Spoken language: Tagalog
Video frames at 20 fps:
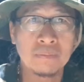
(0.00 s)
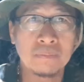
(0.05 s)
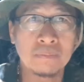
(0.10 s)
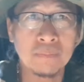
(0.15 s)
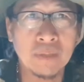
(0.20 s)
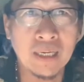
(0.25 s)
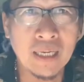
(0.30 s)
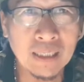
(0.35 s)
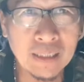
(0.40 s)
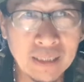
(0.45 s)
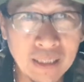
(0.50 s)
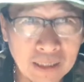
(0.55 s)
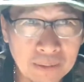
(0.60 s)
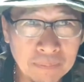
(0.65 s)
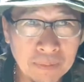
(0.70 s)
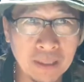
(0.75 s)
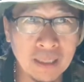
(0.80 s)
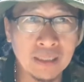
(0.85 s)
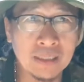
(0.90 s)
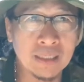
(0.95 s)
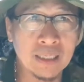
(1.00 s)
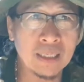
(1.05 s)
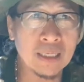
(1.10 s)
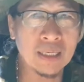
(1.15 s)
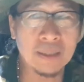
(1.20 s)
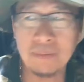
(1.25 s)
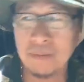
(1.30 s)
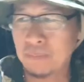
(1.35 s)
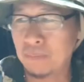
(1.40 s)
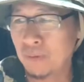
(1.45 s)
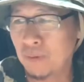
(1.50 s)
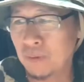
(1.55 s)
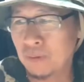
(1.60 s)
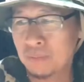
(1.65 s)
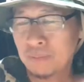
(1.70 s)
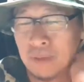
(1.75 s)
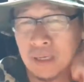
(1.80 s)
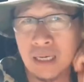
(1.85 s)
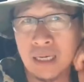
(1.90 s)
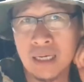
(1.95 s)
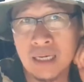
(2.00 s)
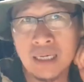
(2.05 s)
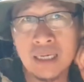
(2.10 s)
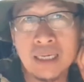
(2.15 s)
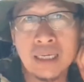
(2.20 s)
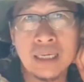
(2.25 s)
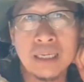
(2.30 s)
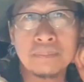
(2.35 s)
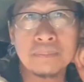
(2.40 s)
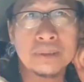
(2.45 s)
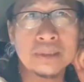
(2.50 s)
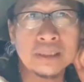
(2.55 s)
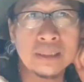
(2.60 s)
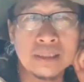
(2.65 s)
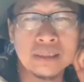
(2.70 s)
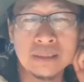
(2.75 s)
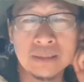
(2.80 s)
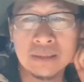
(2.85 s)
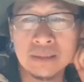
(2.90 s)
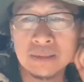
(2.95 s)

Magandang magandang gabi po mga kapatid.